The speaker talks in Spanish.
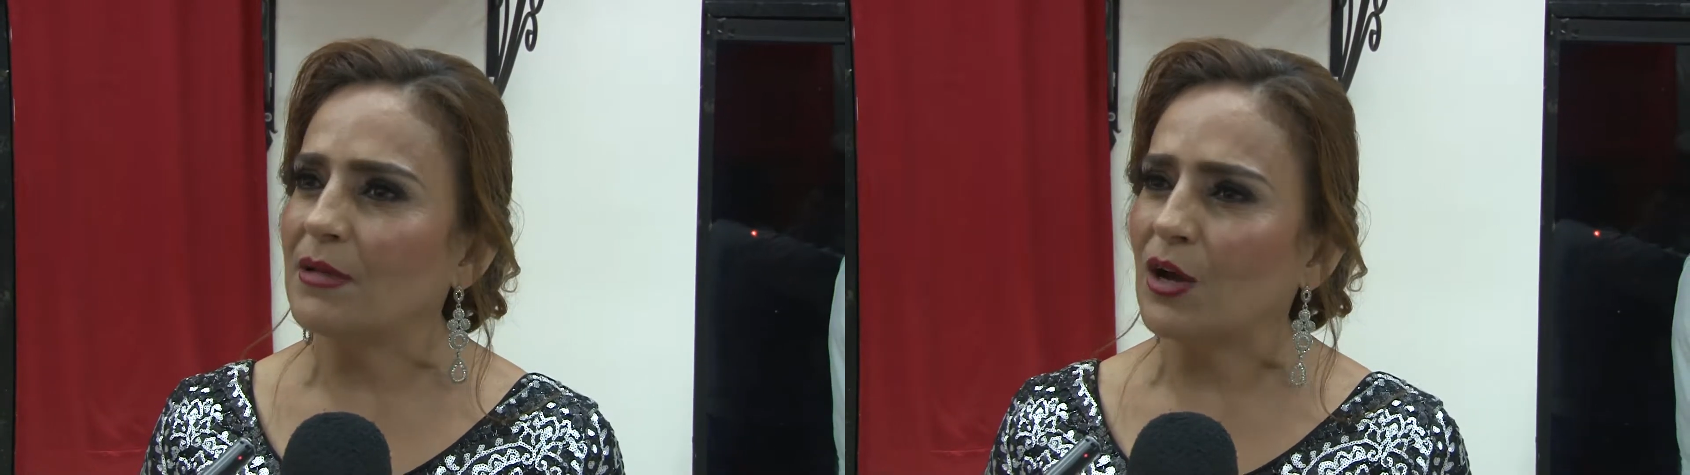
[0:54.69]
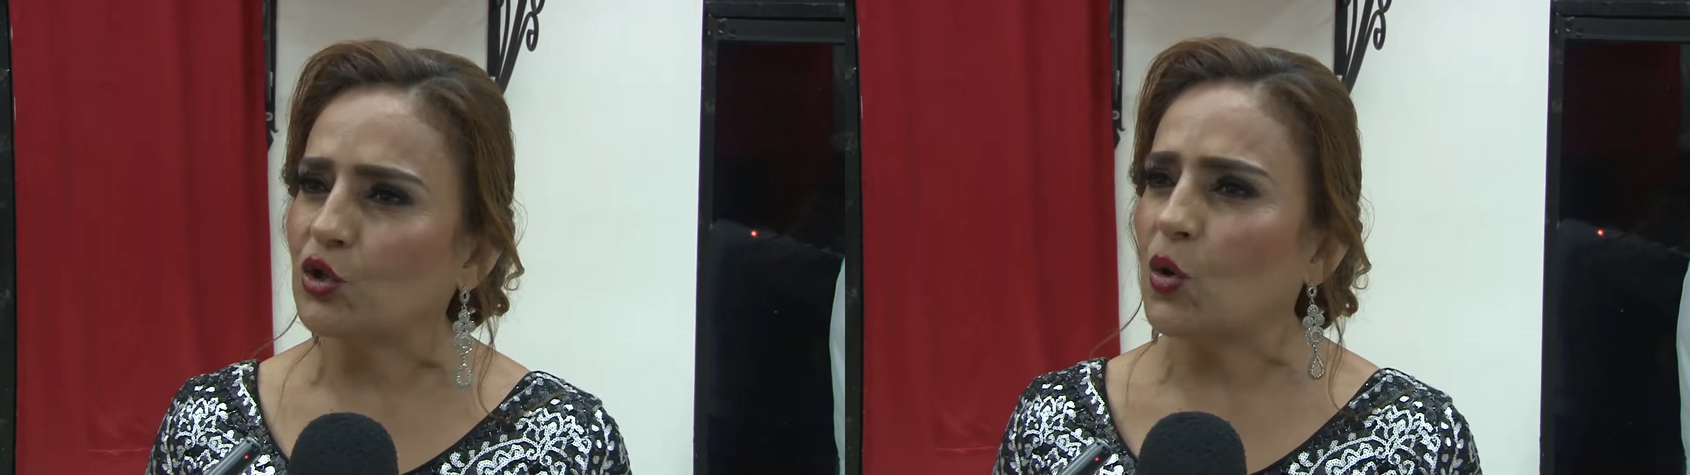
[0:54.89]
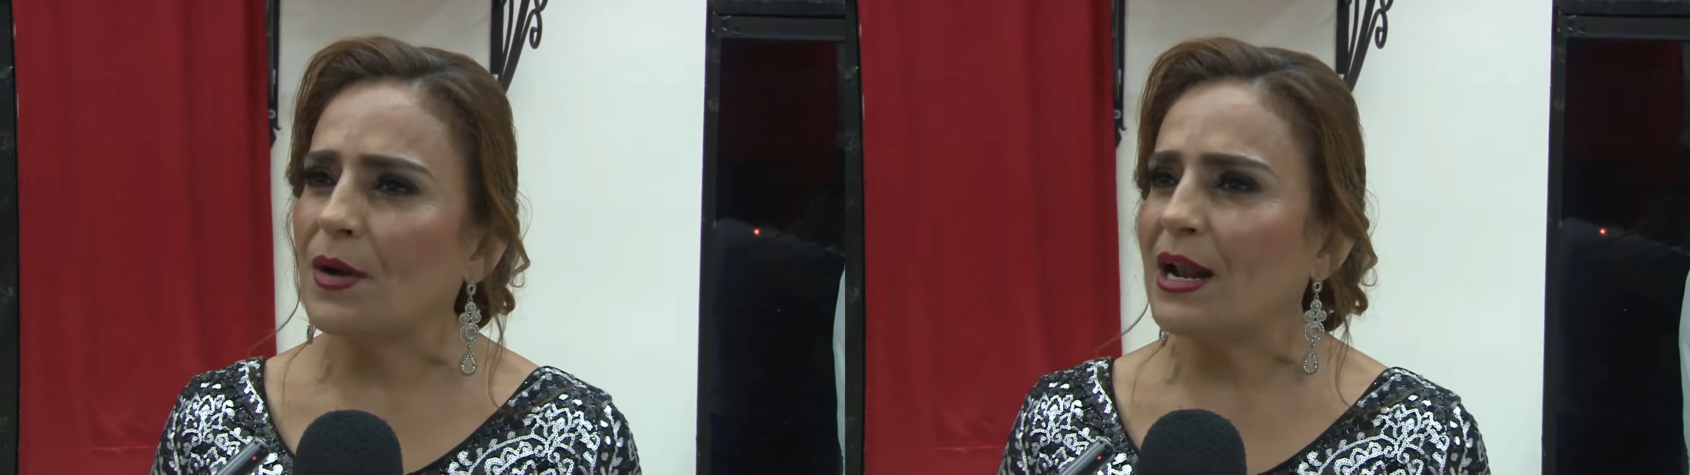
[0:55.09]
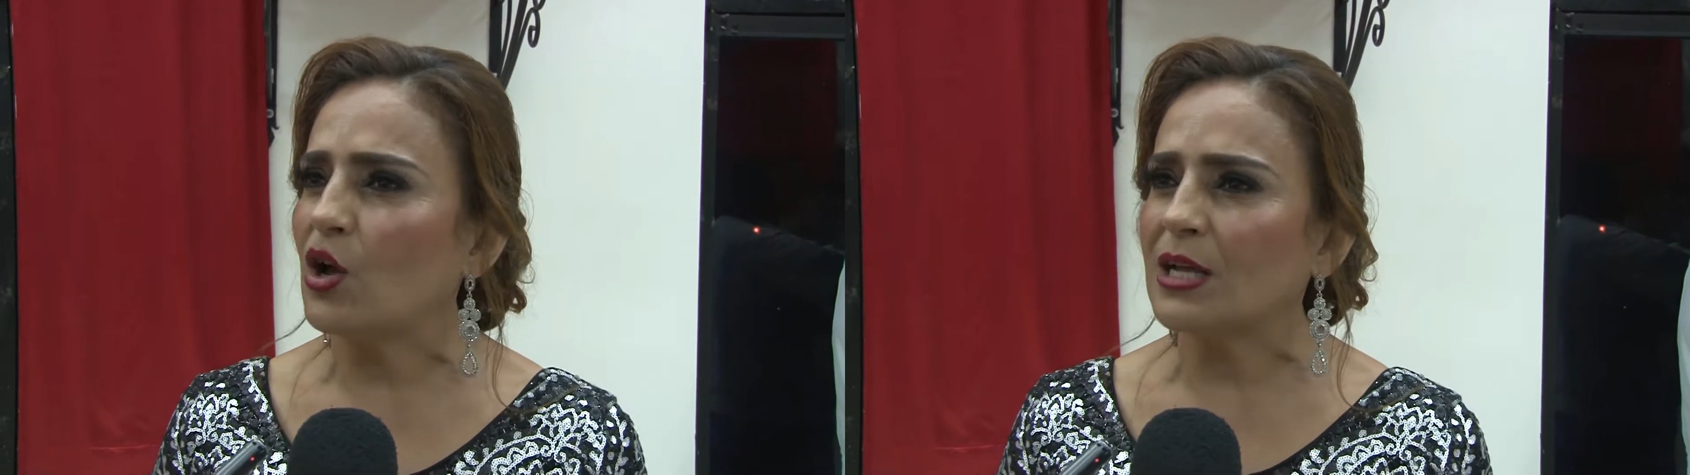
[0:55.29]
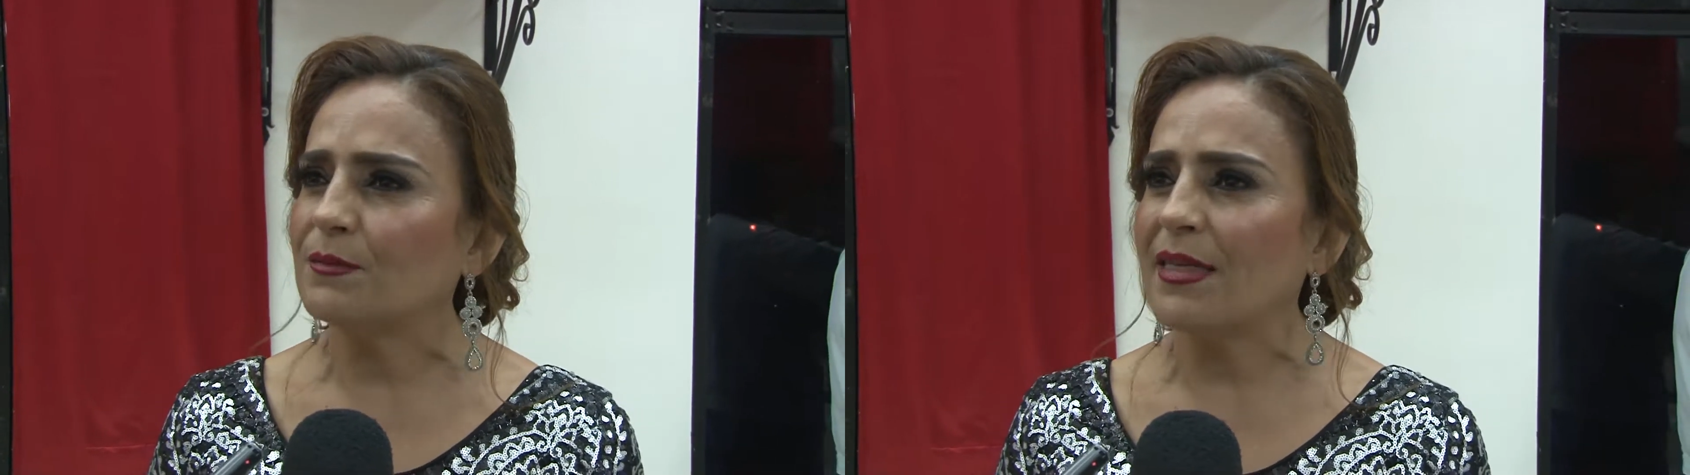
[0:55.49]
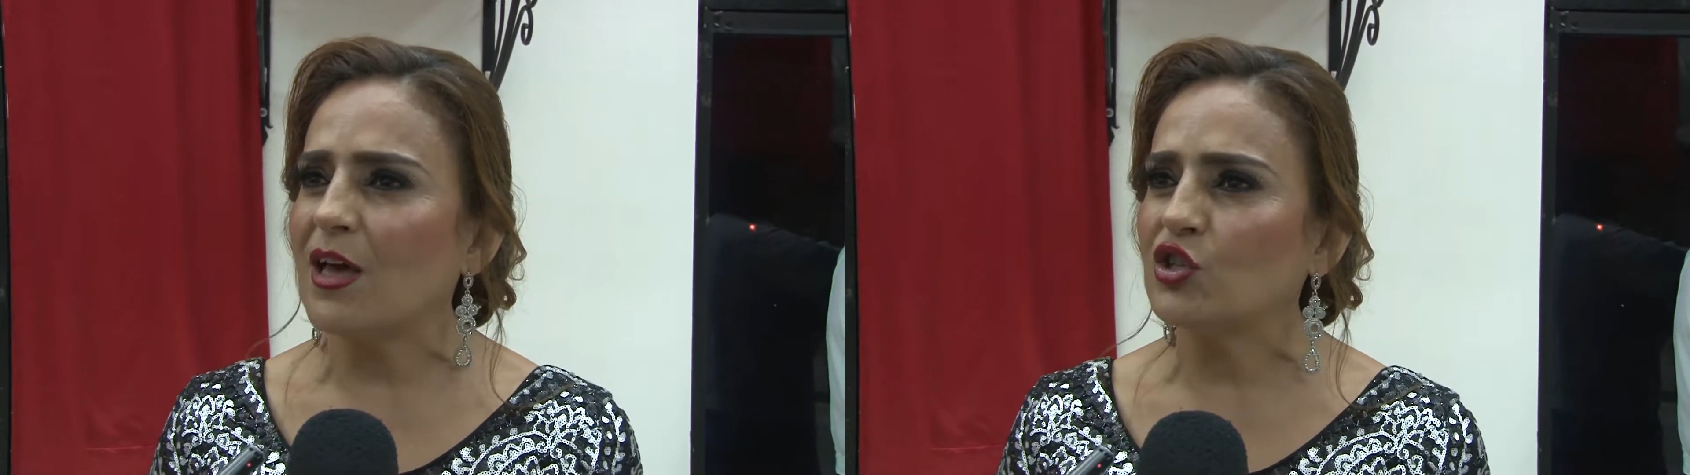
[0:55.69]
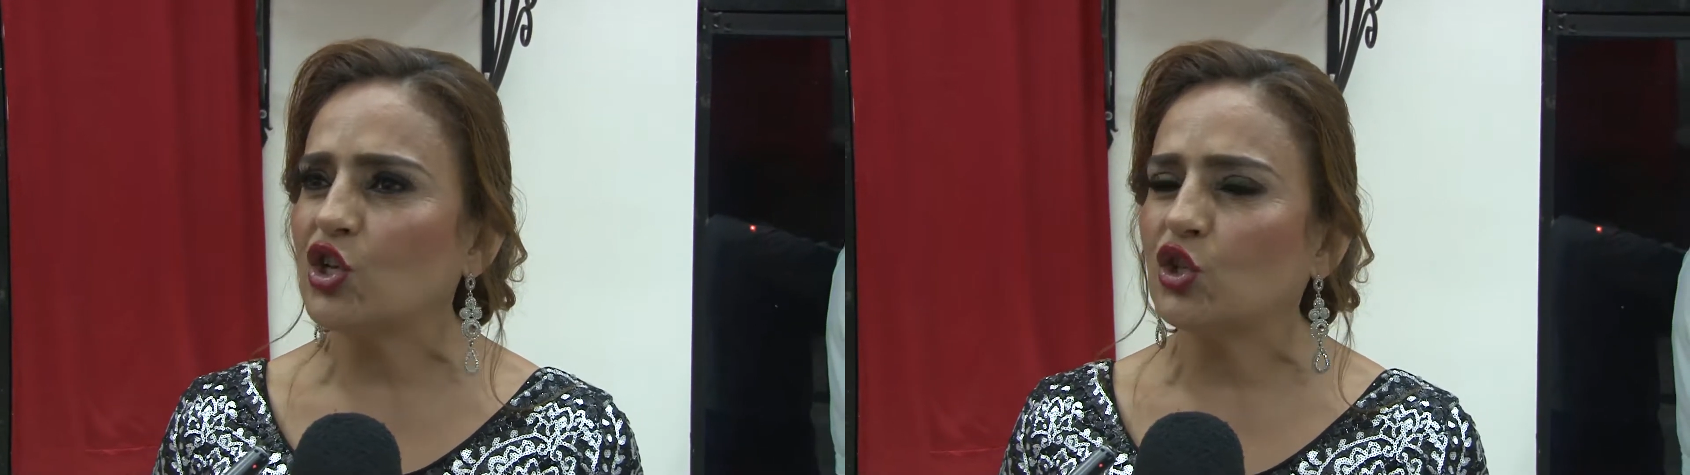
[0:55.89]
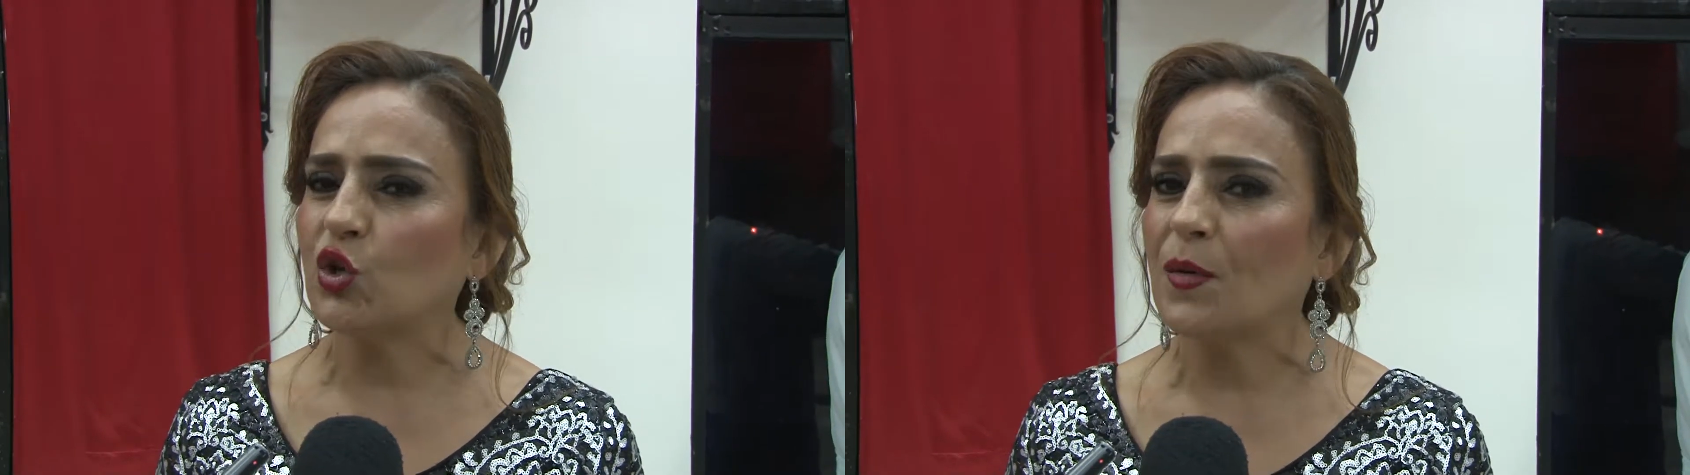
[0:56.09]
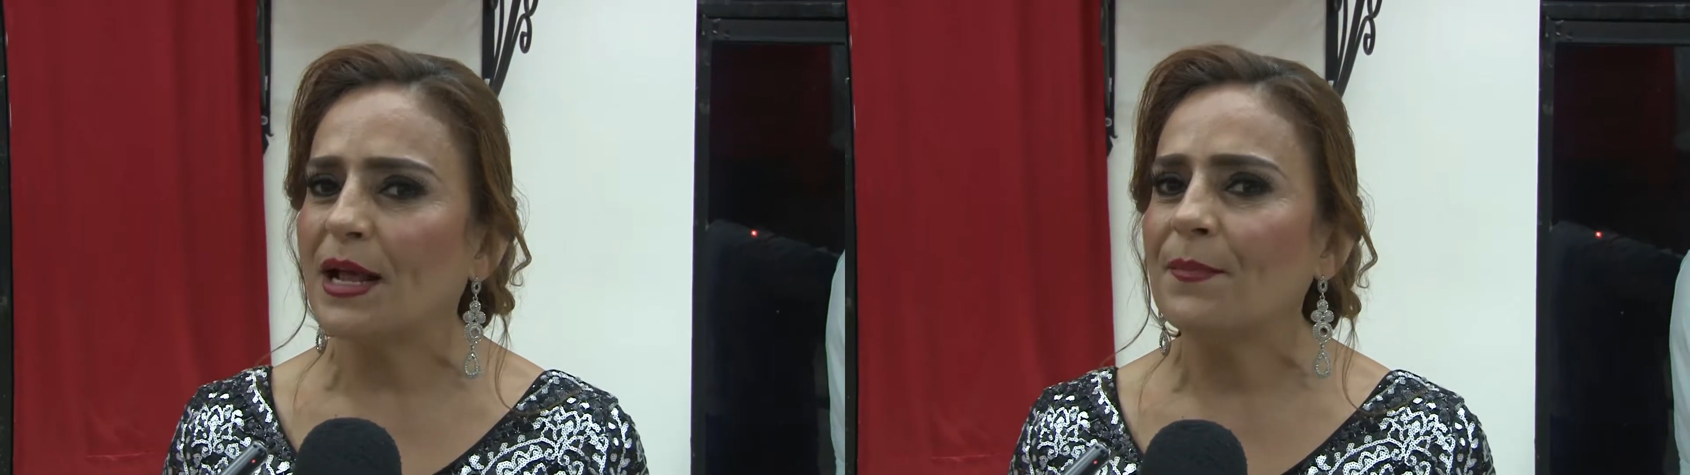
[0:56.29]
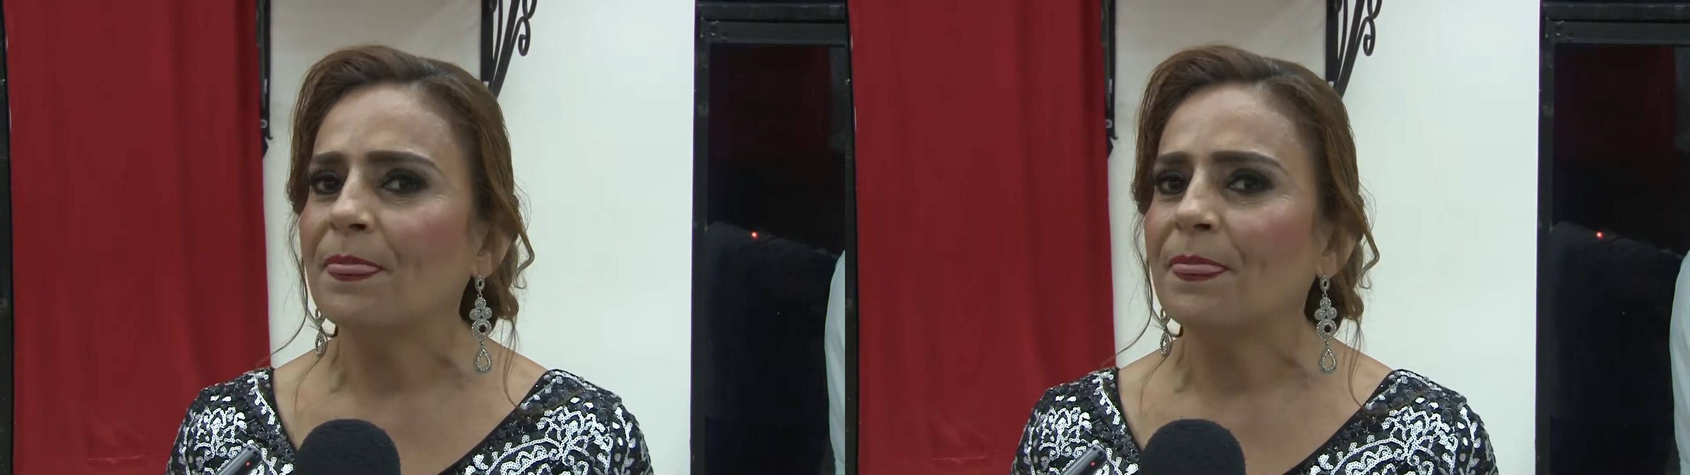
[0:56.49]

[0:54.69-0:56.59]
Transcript: octubre, lo que es mediados de octubre,